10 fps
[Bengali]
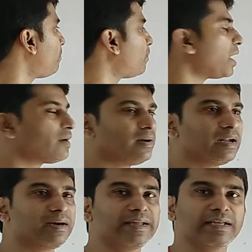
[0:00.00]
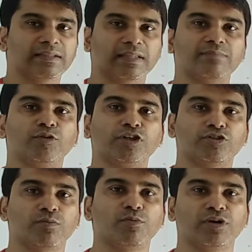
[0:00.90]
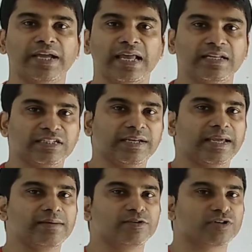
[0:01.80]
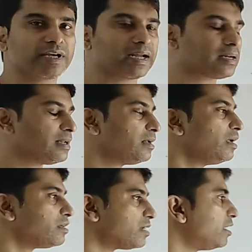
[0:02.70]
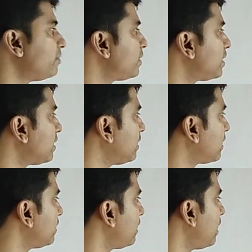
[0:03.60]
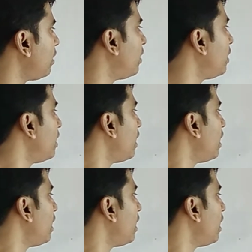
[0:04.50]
of prior learning তাদের মধ্যে সম্যক জ্ঞান আছে এই বিষয়ে একটা সার্টিফিকেট তাদেরকে দেওয়া হয়